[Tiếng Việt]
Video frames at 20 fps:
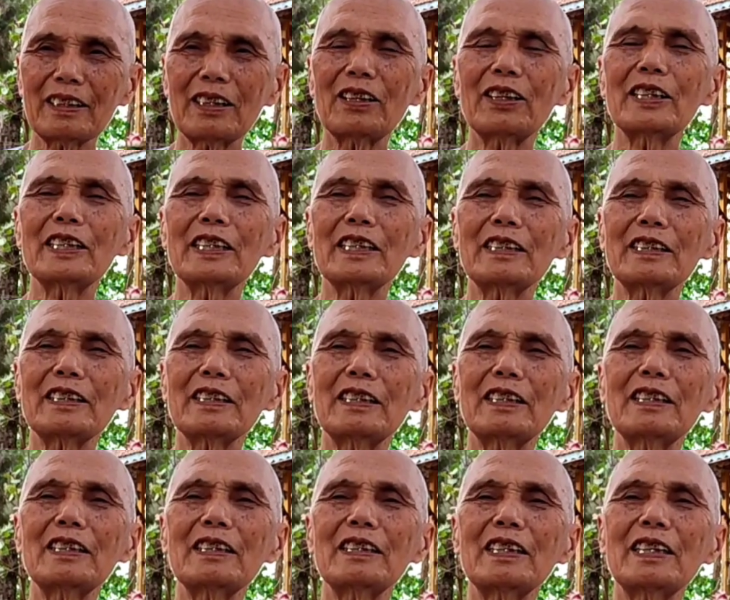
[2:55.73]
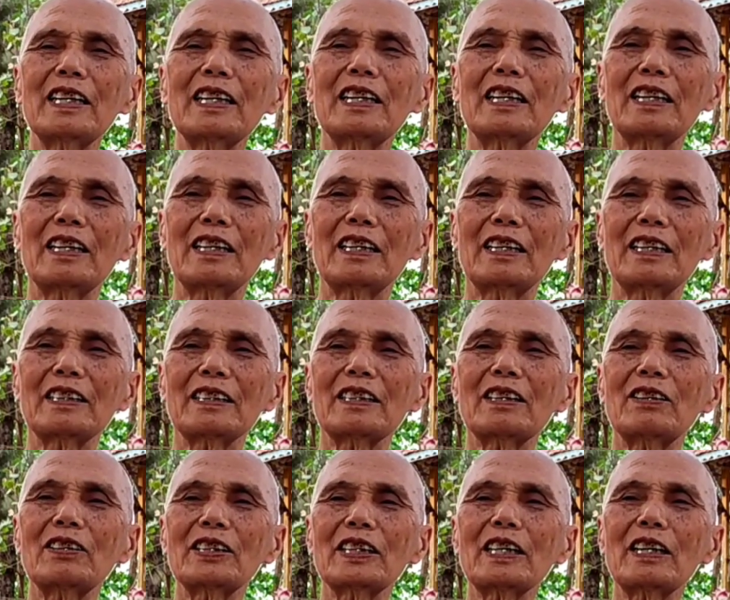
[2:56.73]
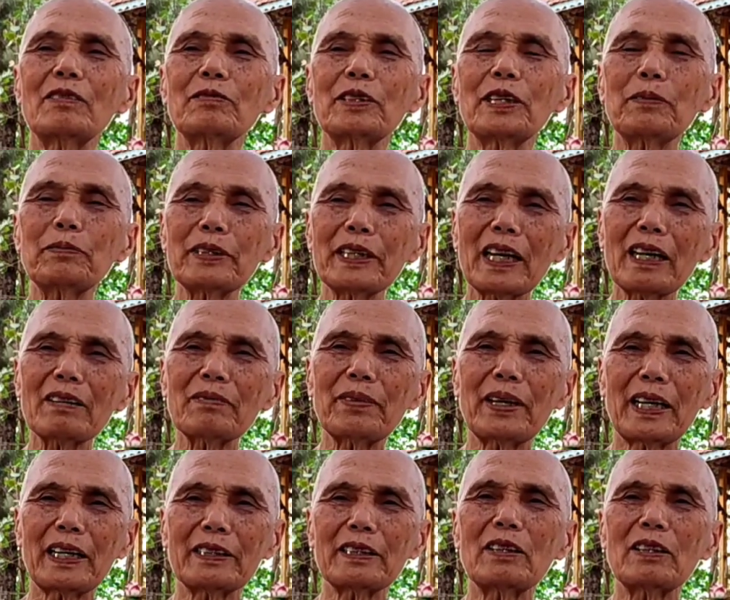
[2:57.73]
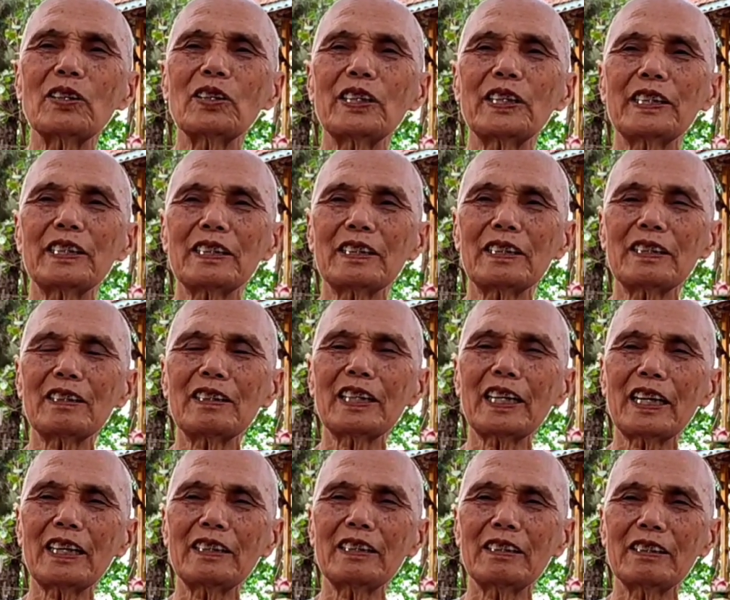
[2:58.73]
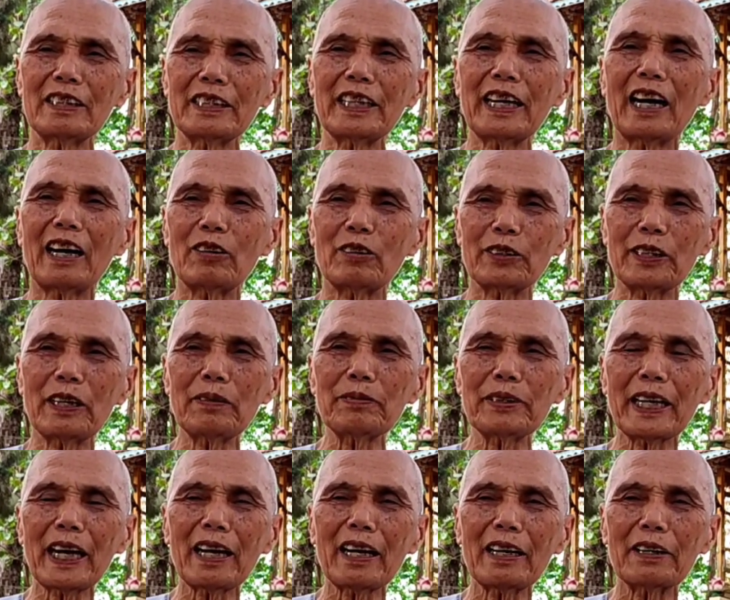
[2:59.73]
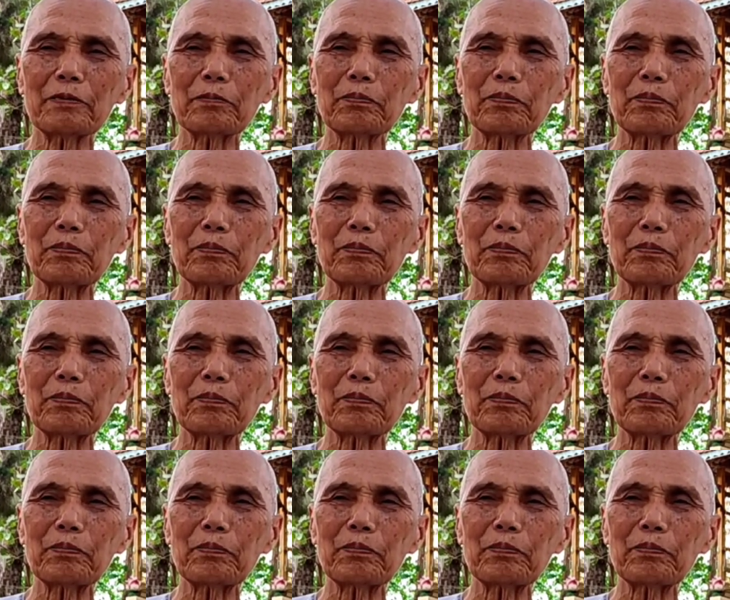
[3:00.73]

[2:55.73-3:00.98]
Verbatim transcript: tôi xin à, tôi không dám chắc mà tôi có thể dựa vào dám chắc